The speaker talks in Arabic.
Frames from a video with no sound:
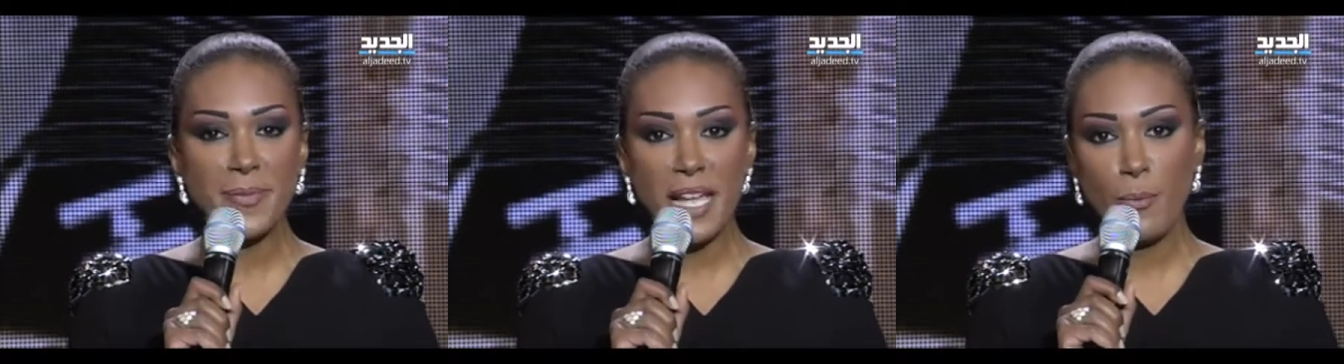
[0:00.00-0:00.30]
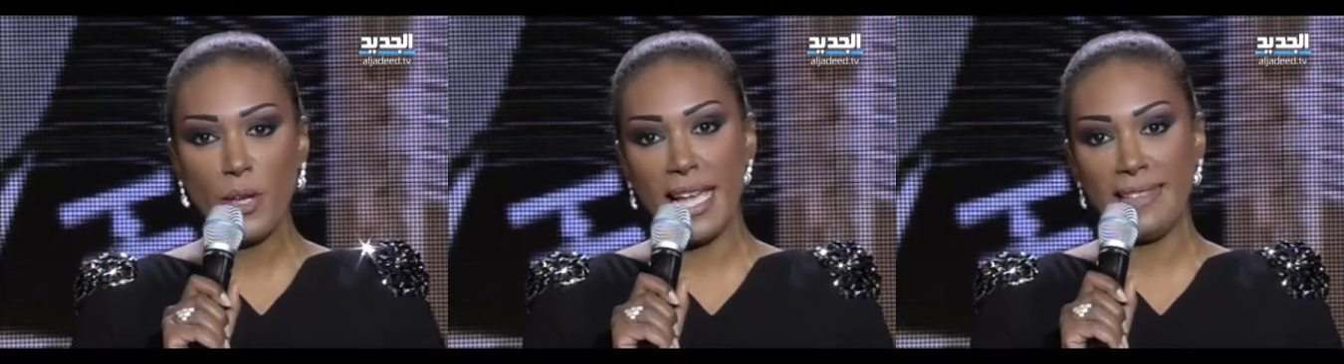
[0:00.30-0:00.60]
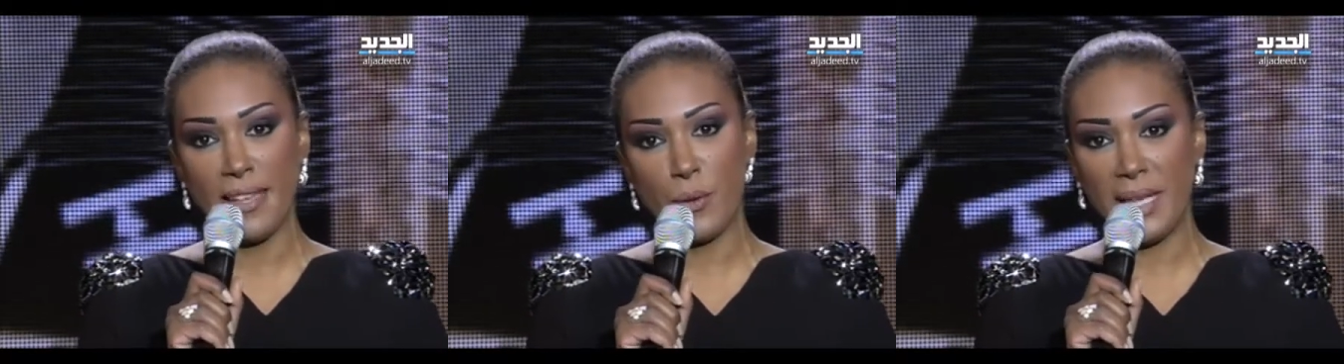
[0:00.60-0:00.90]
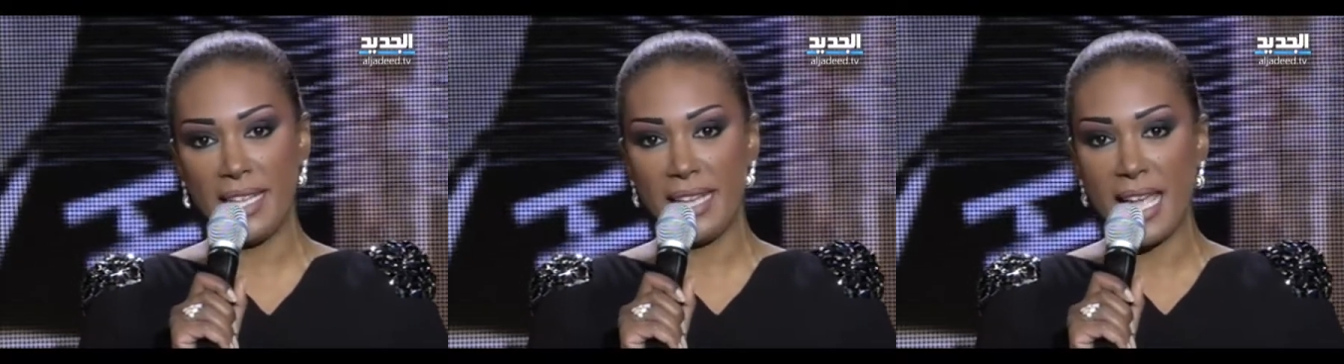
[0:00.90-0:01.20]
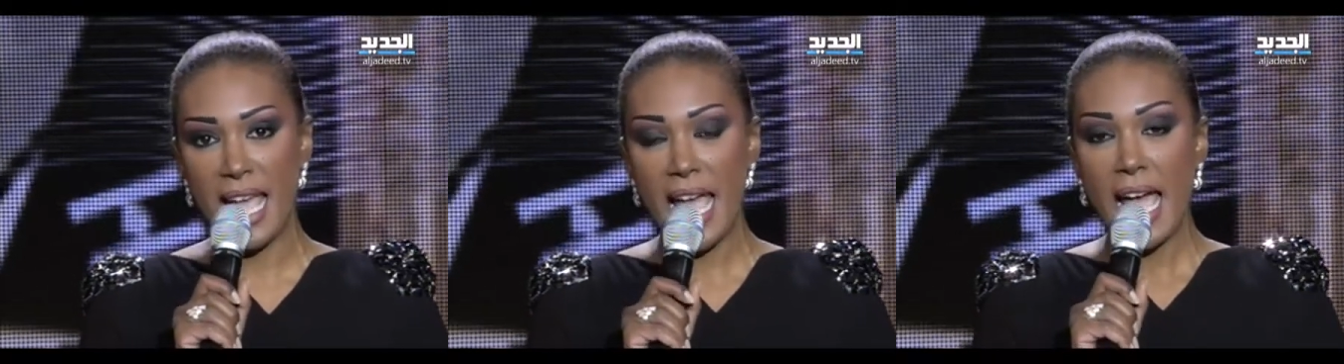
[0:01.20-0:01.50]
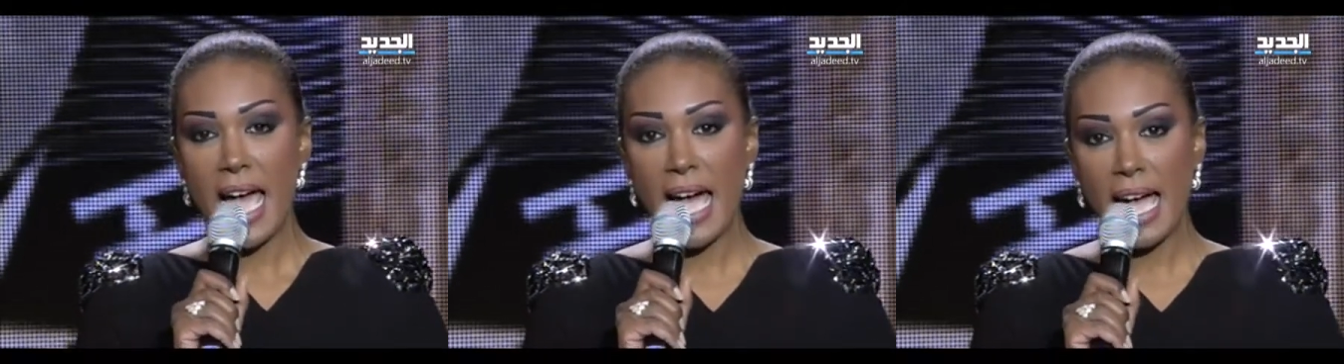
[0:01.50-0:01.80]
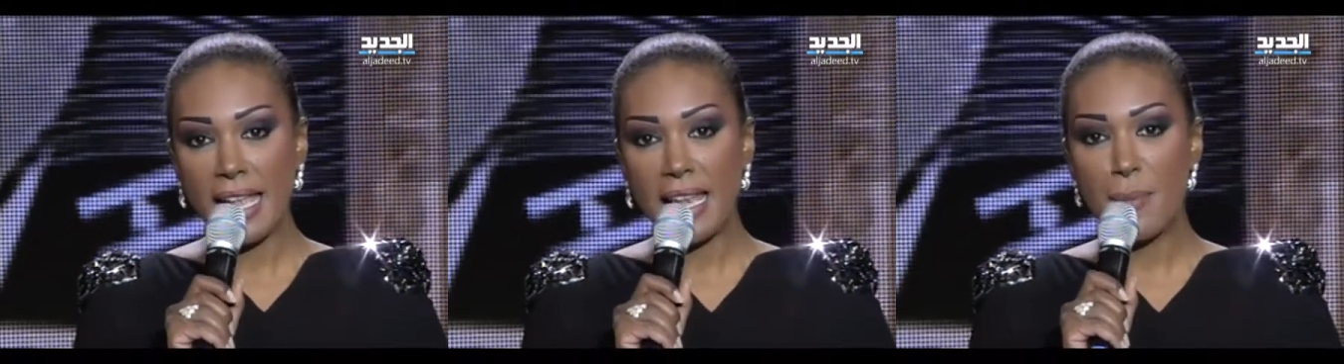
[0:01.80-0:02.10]
بتحمل اي تاويل
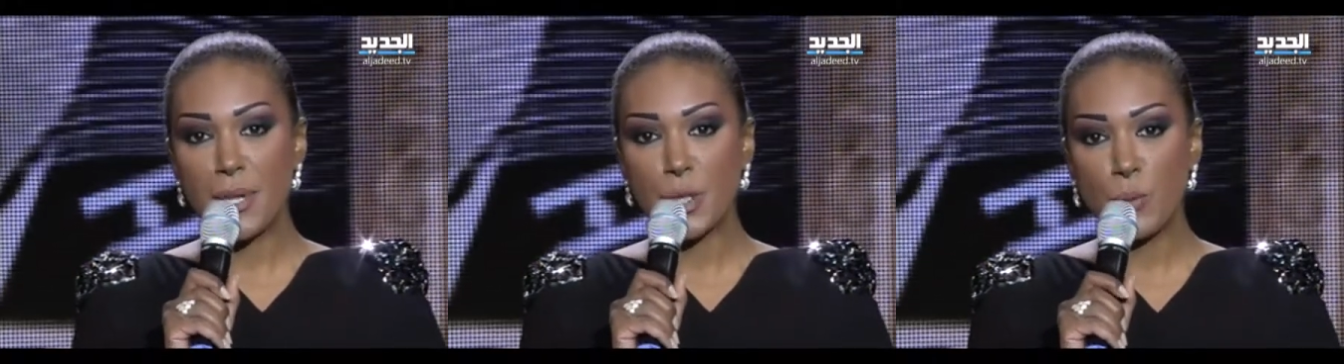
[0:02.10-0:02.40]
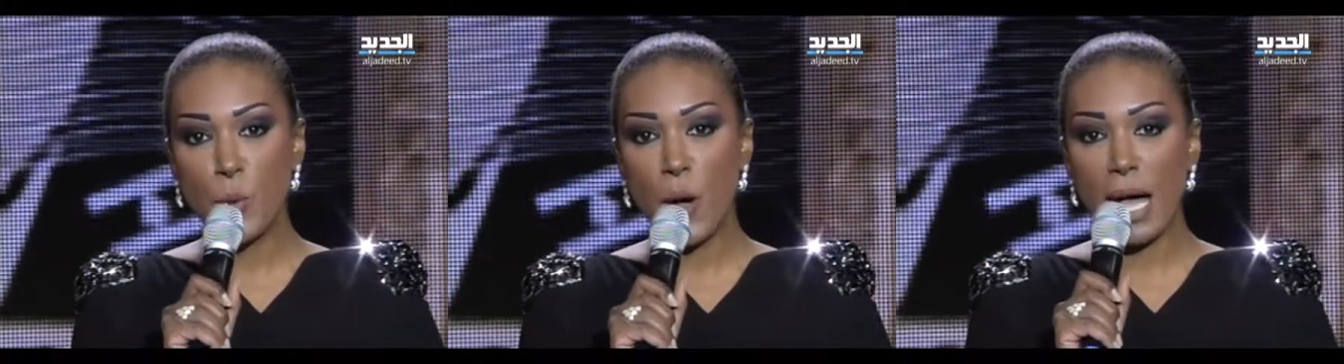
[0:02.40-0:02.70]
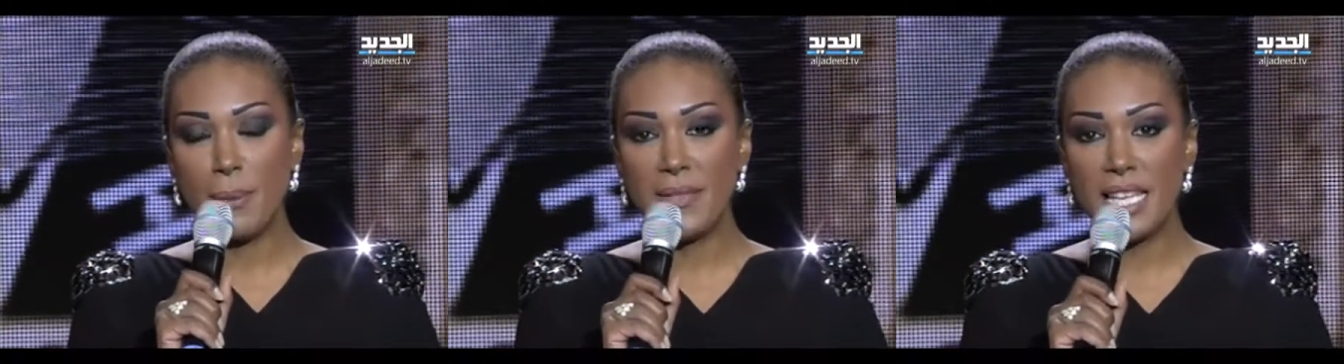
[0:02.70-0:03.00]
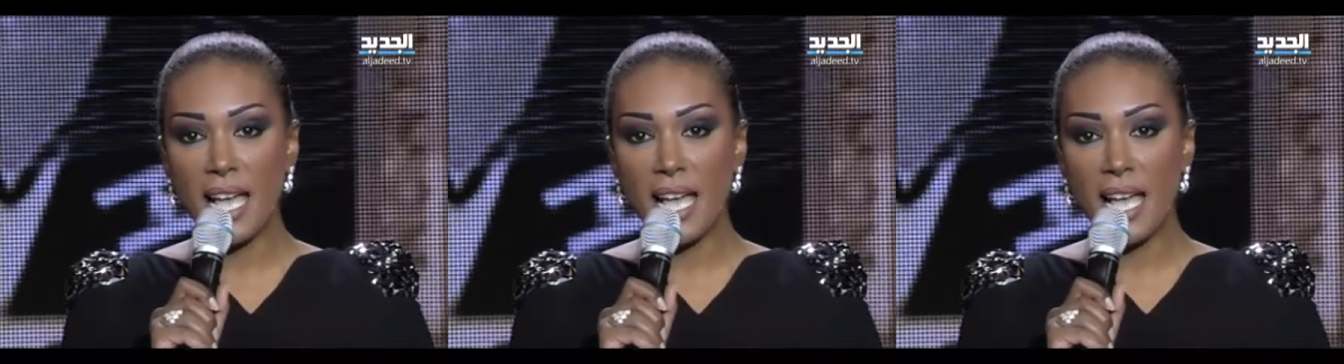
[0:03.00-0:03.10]
اعلى مجموعه من